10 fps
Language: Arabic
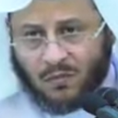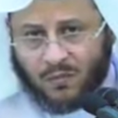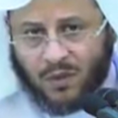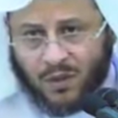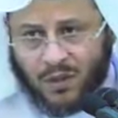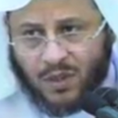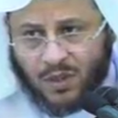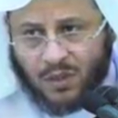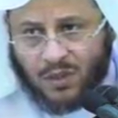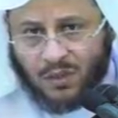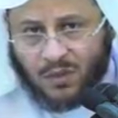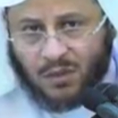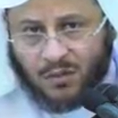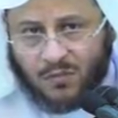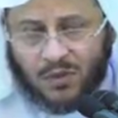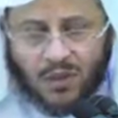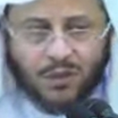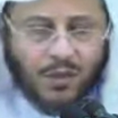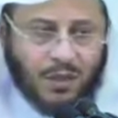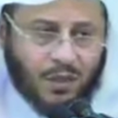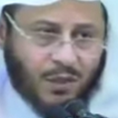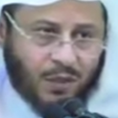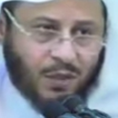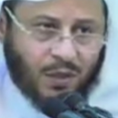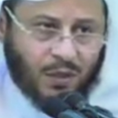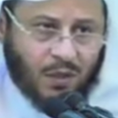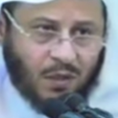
من غش من تدليس